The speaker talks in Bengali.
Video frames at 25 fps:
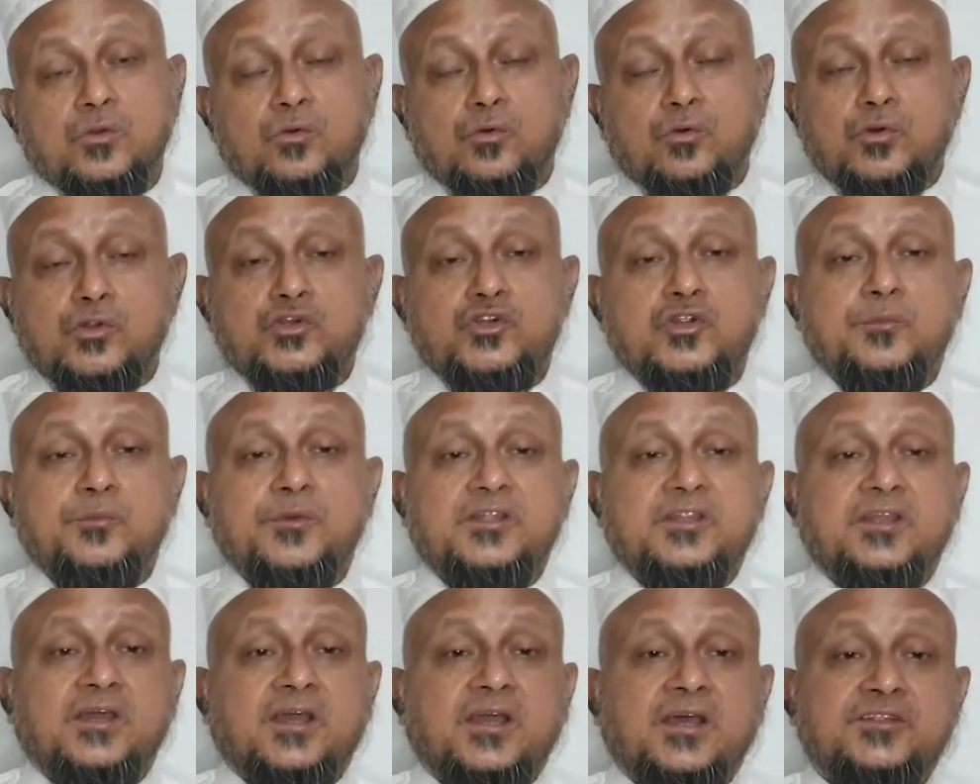ওই
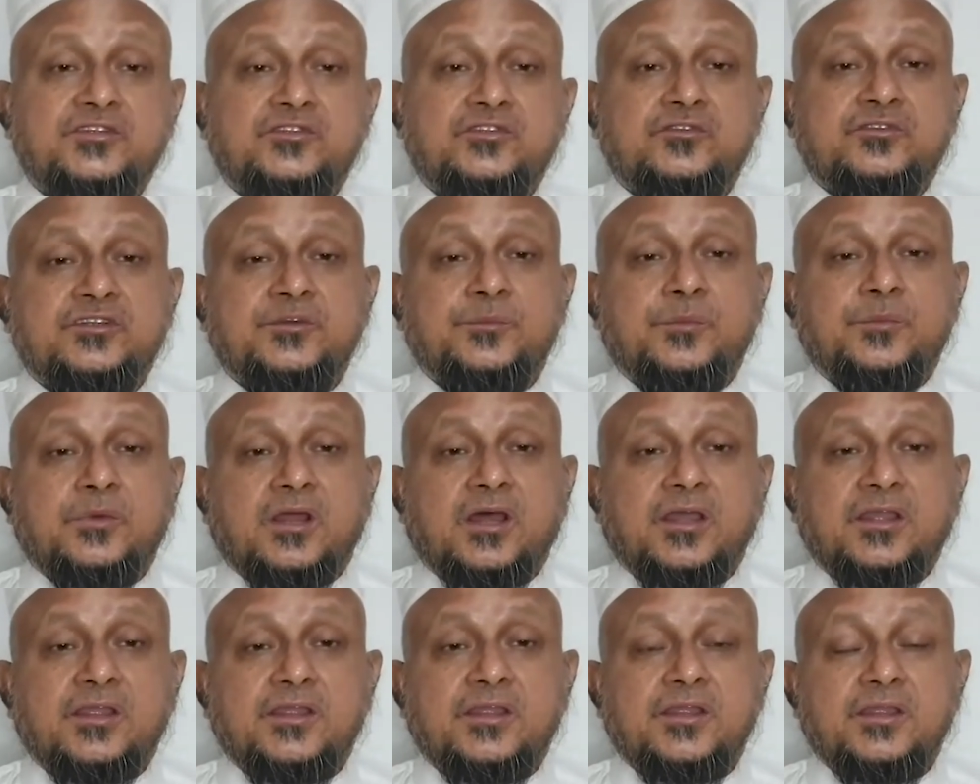সময় দেখা যেত যে
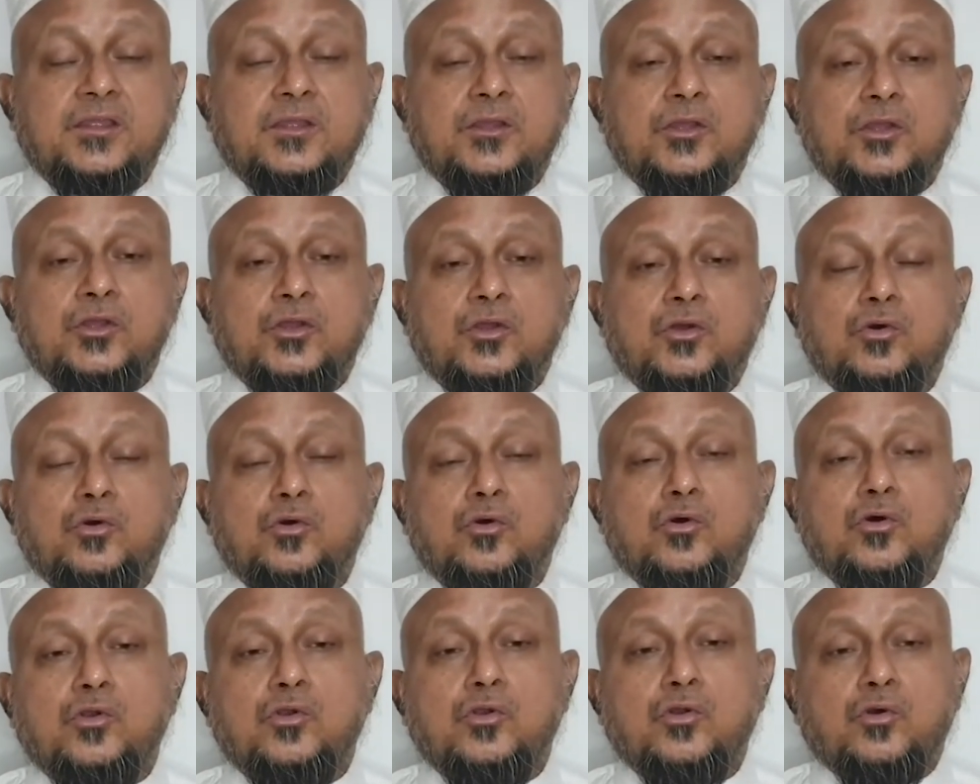প্রায়
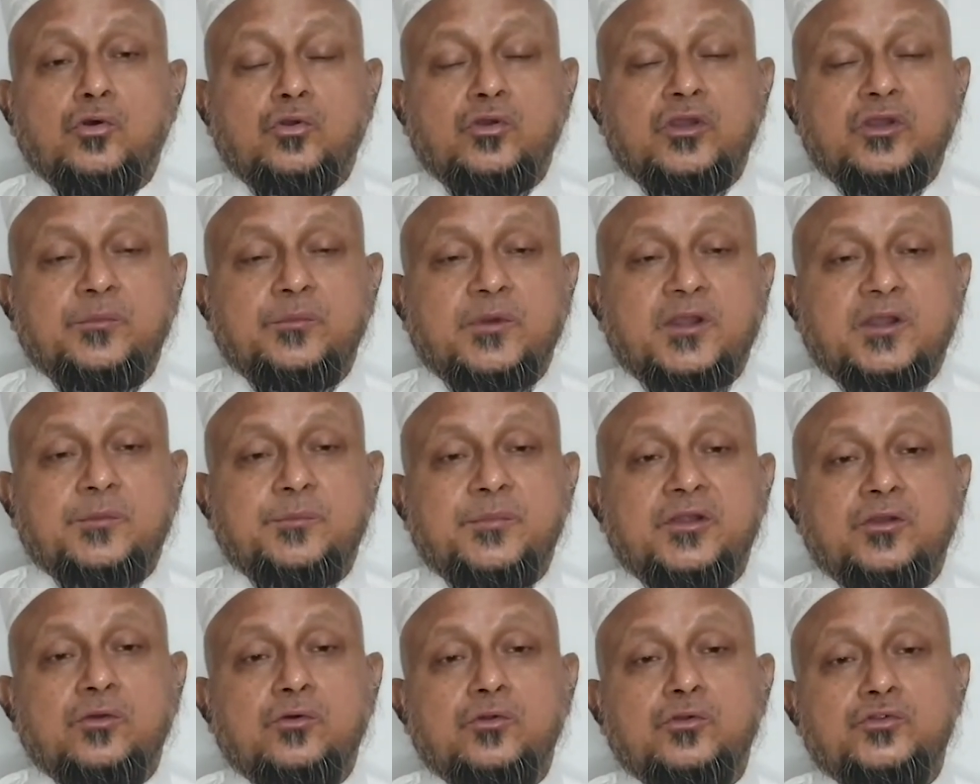অন্য কোনো
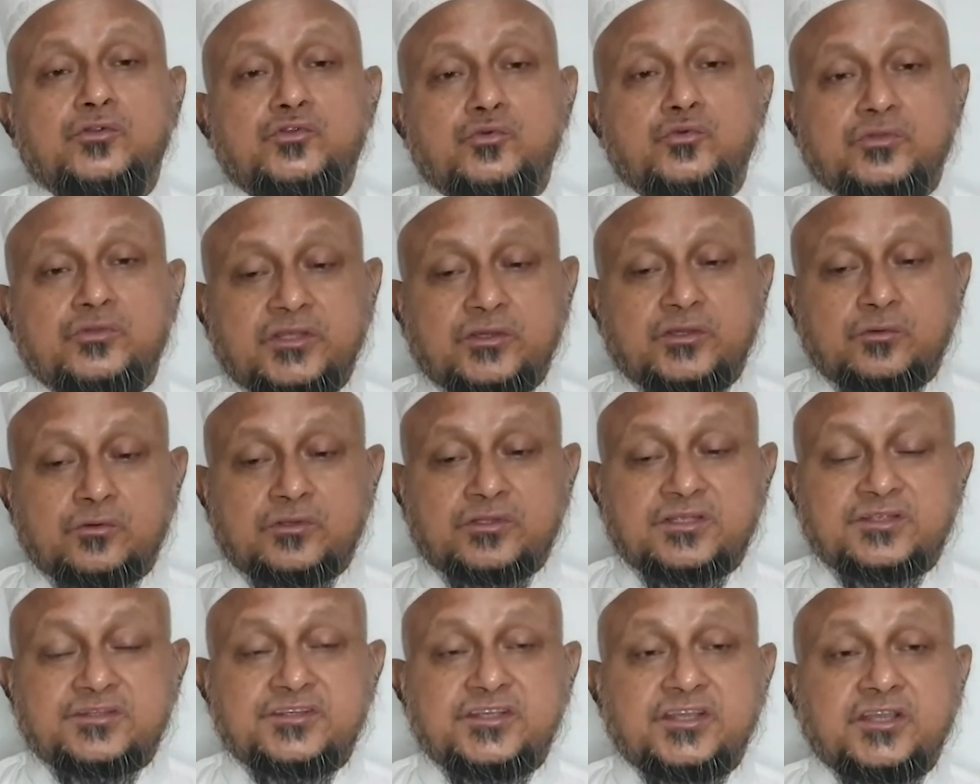ডিপার্টমেন্ট কোনো চুক্তি
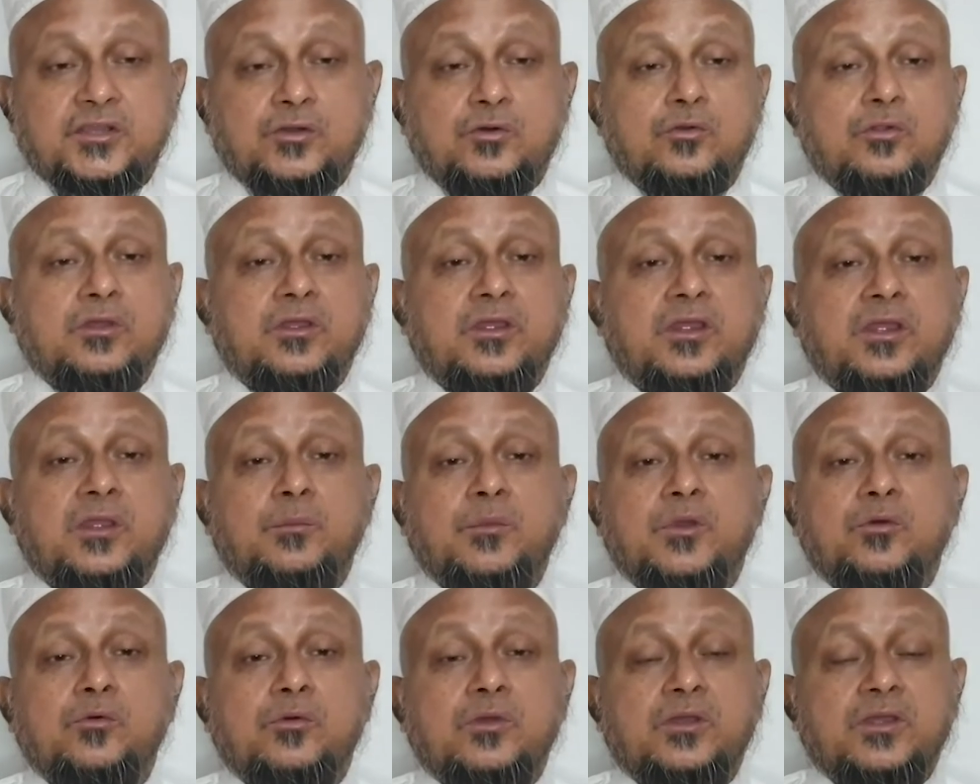করতে যে কোনো
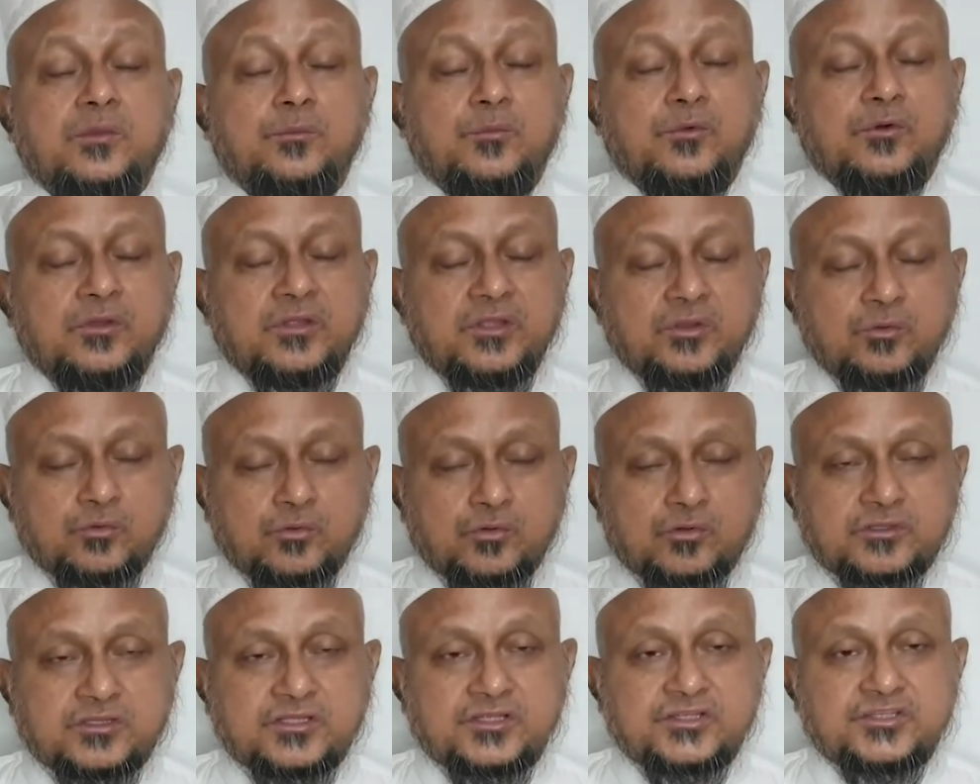এমওইউ
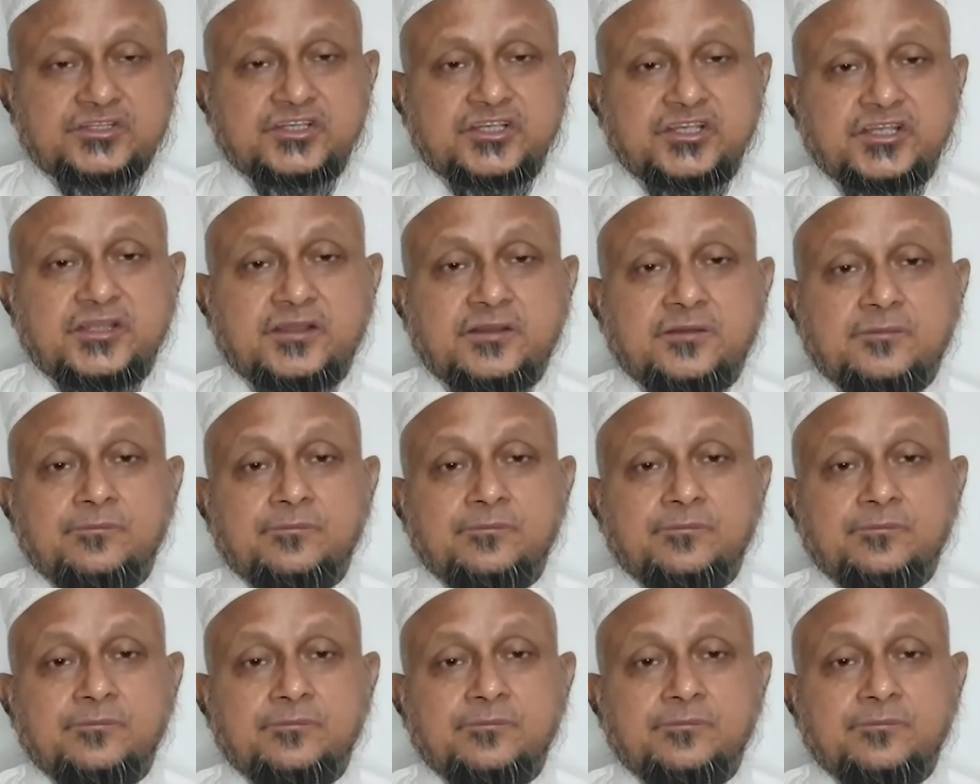করতে যে